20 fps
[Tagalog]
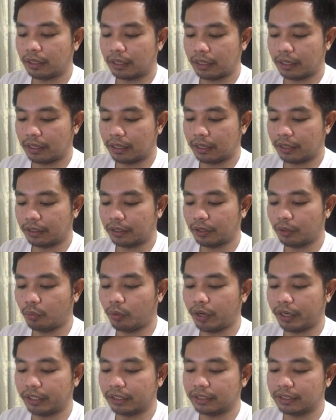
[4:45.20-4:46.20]
uh,
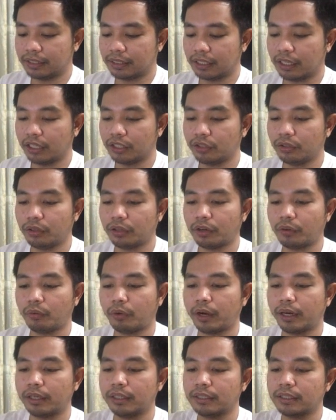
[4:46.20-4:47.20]
rewards. Click nyo yung
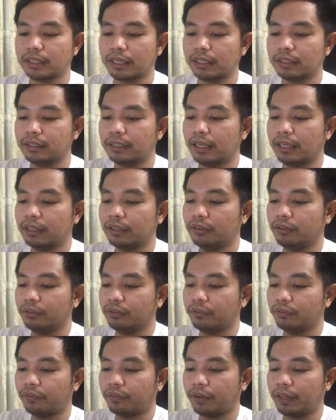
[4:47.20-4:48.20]
rewards and then
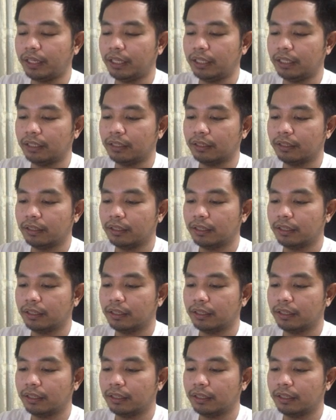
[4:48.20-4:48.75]
yung free.